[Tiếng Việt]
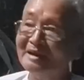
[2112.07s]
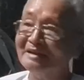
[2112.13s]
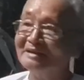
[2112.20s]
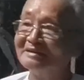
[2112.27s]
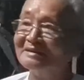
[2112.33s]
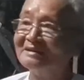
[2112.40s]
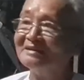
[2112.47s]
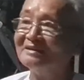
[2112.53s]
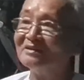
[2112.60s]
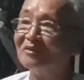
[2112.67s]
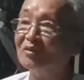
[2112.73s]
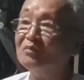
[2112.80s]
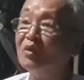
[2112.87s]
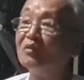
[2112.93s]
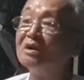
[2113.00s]
đó
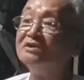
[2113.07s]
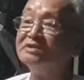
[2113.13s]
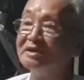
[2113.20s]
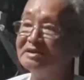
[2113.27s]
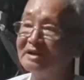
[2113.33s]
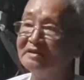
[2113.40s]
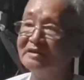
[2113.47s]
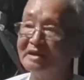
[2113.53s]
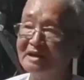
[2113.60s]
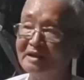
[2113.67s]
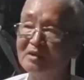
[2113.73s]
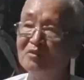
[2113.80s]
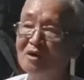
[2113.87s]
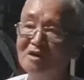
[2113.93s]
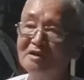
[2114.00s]
của một cư sĩ canh điền
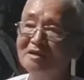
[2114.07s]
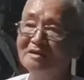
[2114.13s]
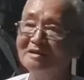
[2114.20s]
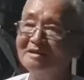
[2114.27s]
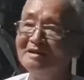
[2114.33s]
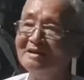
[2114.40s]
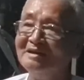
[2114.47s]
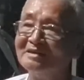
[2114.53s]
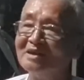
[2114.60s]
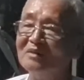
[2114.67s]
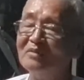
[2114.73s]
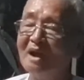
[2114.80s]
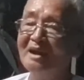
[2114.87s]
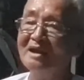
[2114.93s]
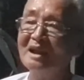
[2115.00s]
kiểu đó đó chứ
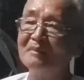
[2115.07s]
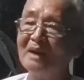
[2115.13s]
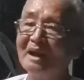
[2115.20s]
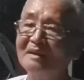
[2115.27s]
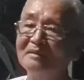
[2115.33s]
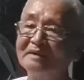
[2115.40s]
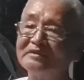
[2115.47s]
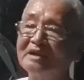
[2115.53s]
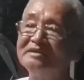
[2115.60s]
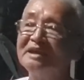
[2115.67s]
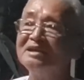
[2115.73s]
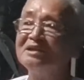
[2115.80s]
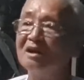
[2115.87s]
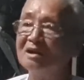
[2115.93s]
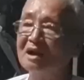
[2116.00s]
không phải làm ăn là tranh
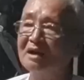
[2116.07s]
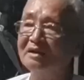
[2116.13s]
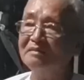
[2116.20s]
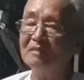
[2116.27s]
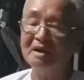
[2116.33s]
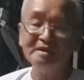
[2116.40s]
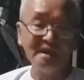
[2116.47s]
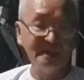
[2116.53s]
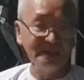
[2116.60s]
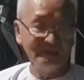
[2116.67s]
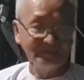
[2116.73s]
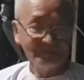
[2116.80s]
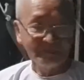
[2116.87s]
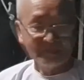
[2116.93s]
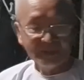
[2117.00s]
danh đoạt lợi bởi vì
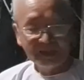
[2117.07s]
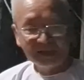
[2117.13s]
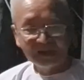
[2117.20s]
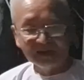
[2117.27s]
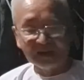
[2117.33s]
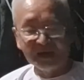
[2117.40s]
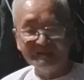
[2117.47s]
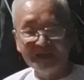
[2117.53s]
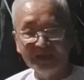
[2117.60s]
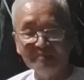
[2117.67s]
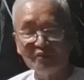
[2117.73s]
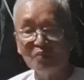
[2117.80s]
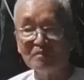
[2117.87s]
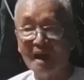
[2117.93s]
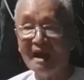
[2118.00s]
lợi
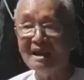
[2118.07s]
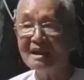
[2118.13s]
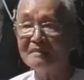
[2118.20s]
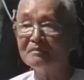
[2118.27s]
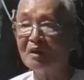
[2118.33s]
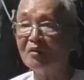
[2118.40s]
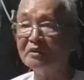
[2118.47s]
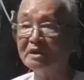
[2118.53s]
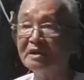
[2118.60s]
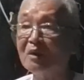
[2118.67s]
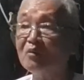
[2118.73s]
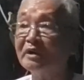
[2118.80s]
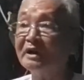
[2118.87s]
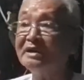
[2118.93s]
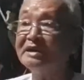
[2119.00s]
danh một bả làm mồi để
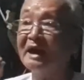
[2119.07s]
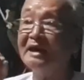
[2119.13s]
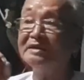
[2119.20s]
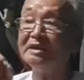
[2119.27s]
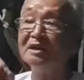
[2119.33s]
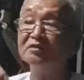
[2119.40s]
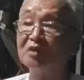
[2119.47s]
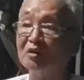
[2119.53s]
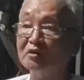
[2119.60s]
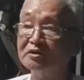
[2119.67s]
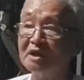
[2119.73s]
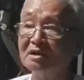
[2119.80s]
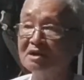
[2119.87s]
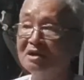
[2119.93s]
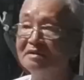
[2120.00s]
câu kẻ dạy diệt tội
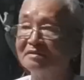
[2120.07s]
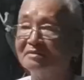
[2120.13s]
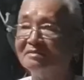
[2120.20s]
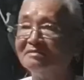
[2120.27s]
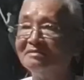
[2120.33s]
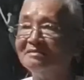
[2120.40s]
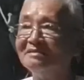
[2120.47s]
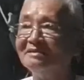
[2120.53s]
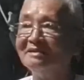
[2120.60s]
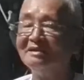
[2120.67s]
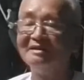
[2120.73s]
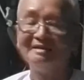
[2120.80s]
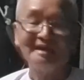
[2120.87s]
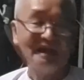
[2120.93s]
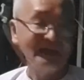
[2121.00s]
chất lên
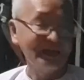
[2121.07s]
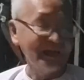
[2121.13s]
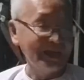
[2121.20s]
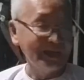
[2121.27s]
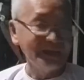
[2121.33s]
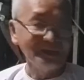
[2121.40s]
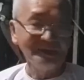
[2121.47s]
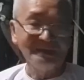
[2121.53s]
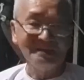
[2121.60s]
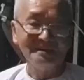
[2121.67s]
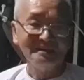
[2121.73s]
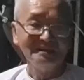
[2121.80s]
và ngài